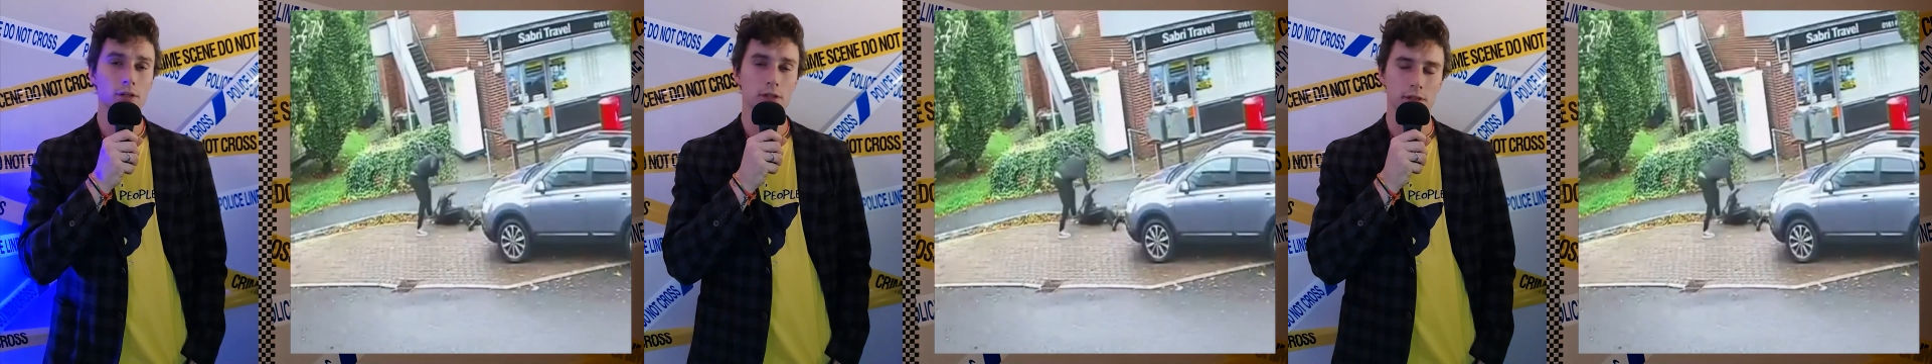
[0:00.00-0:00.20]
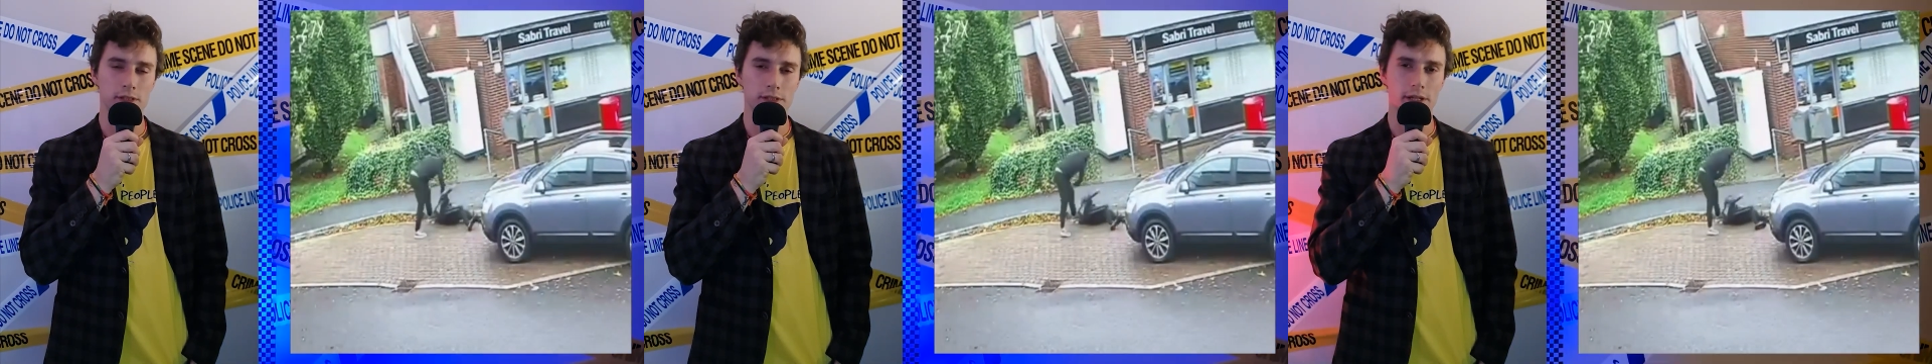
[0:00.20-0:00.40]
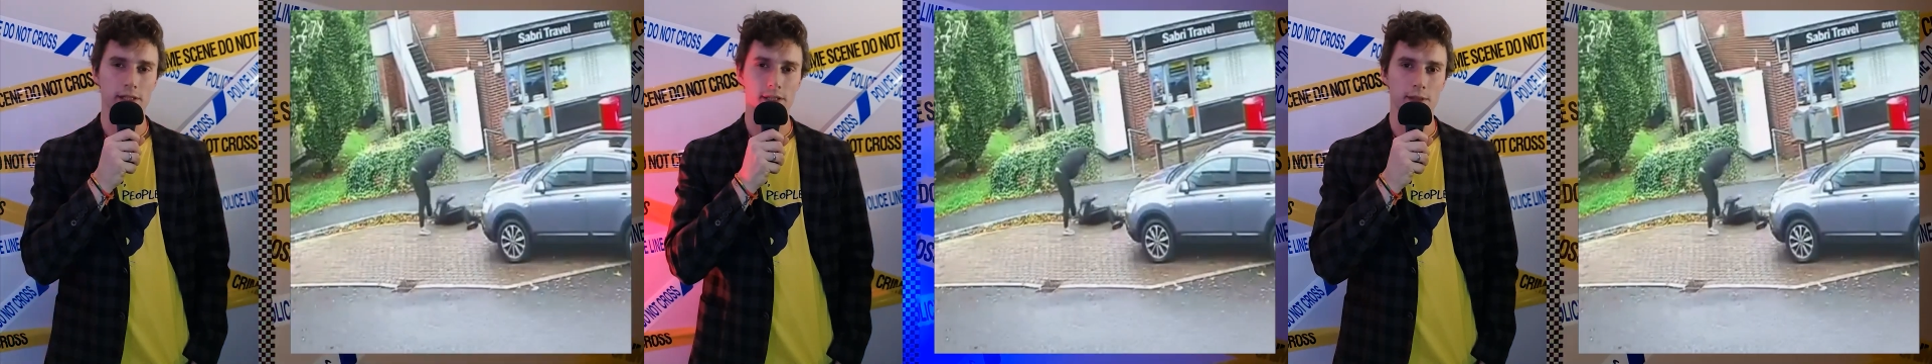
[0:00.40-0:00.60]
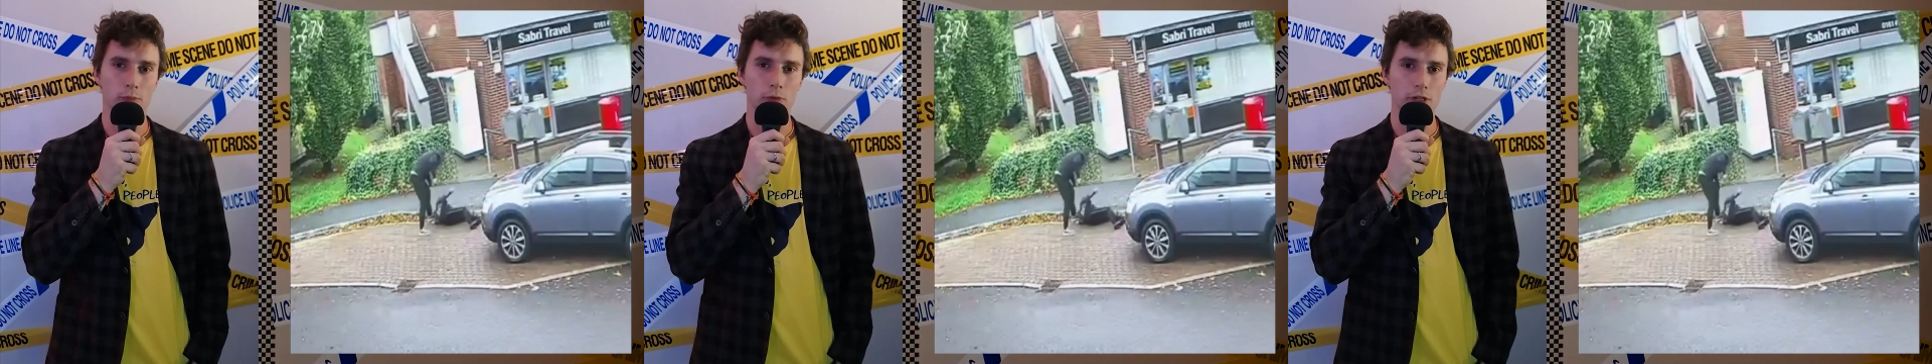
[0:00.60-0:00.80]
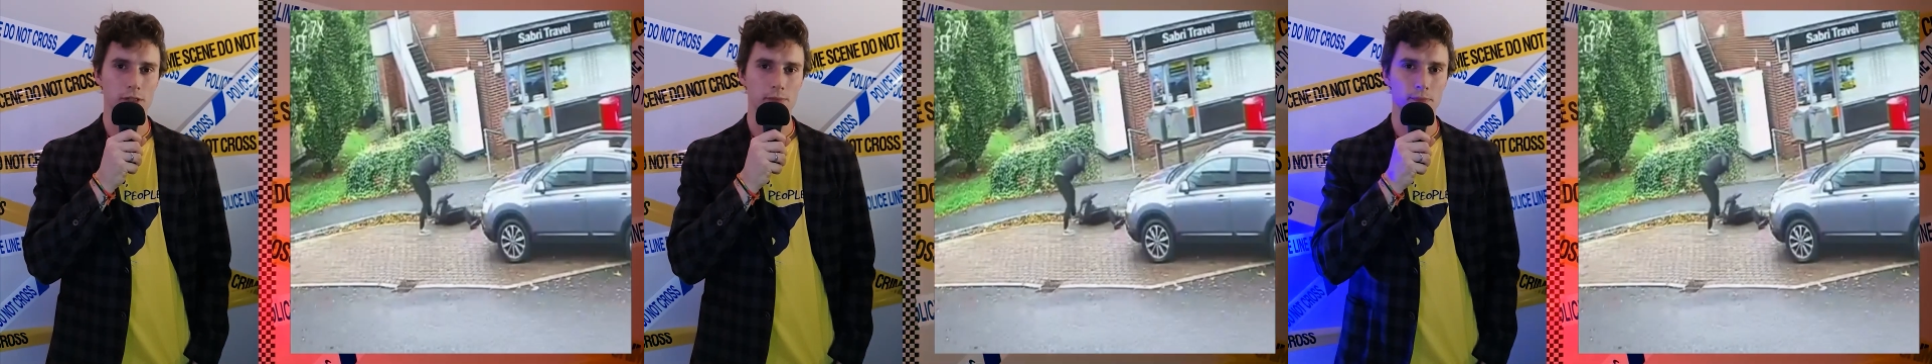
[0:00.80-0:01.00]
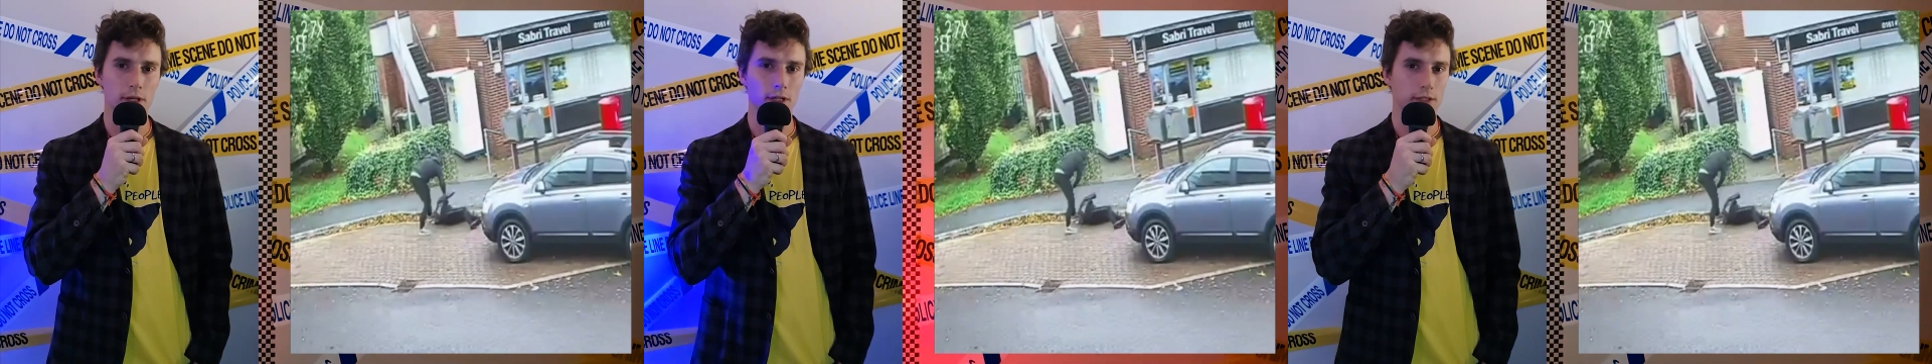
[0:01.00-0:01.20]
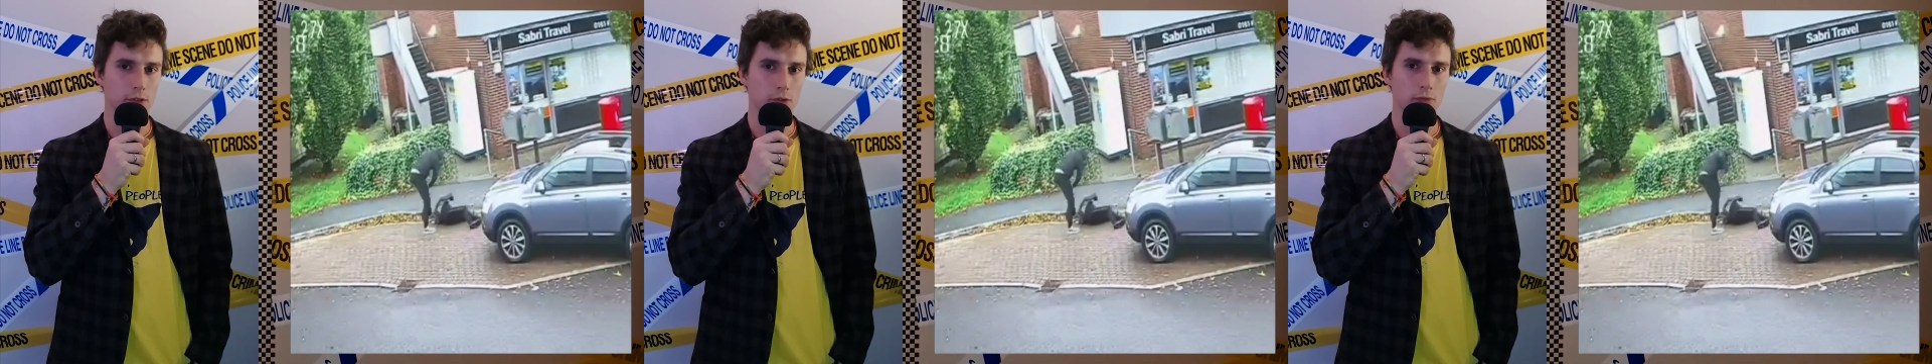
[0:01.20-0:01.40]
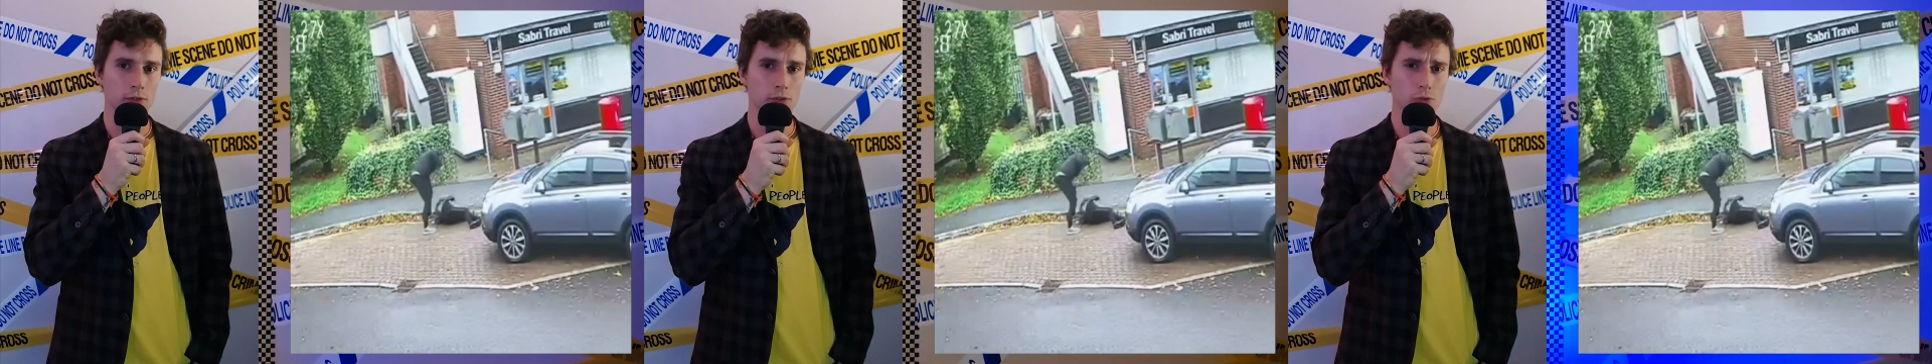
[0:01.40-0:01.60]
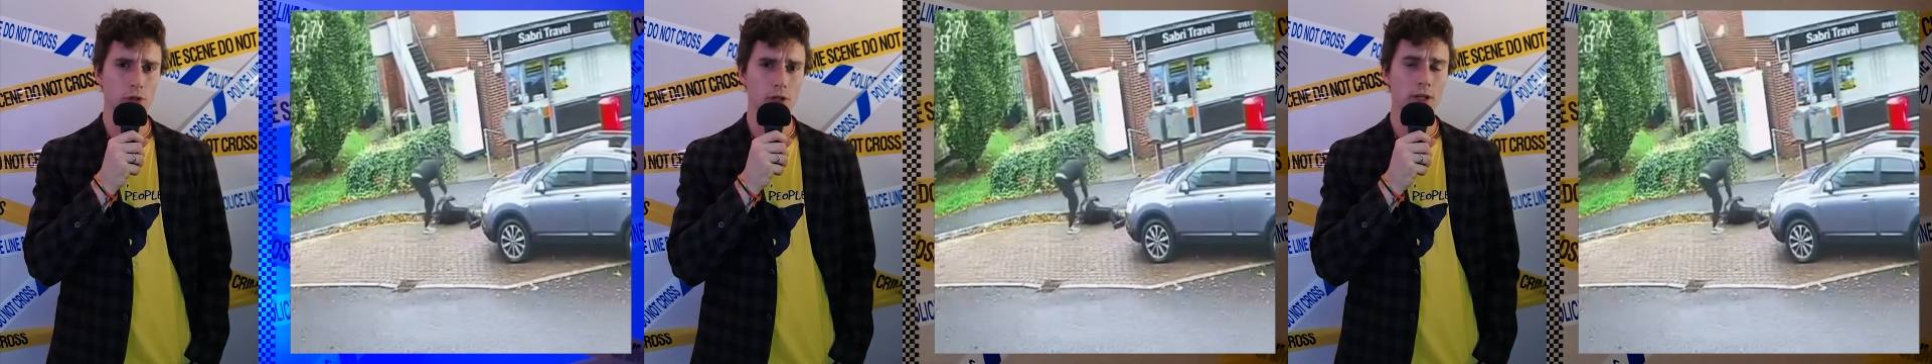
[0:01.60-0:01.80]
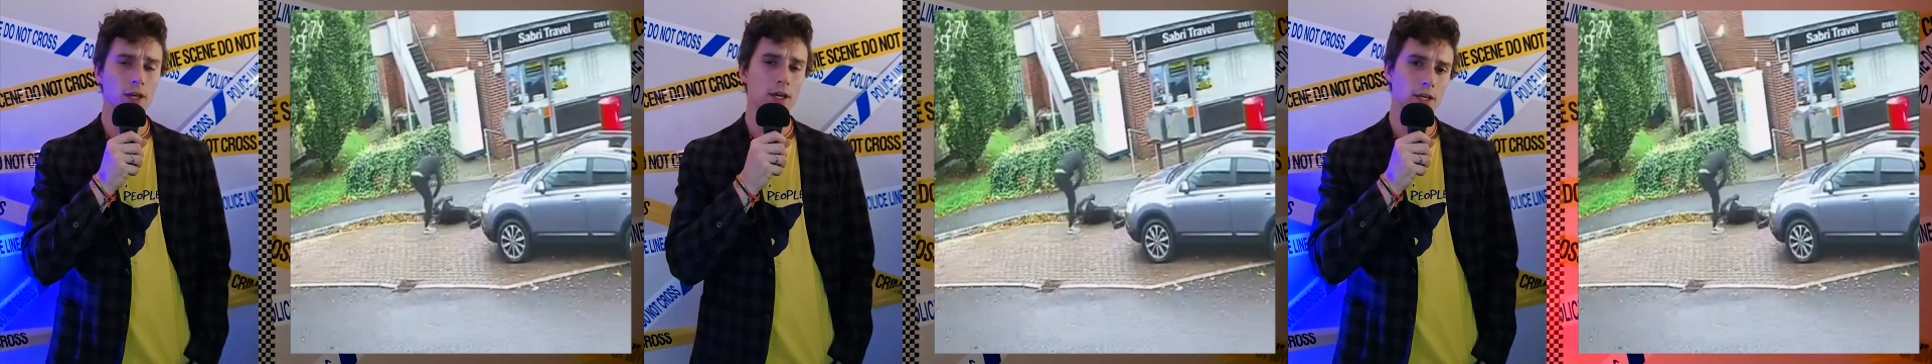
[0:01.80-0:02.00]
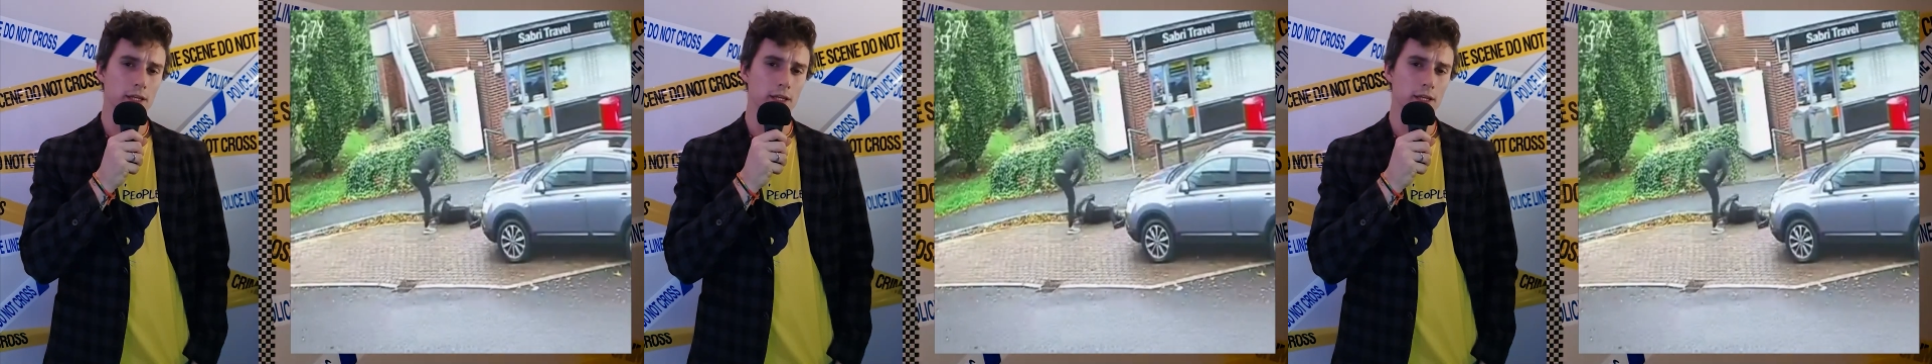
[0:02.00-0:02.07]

за это ему респект и уважуха,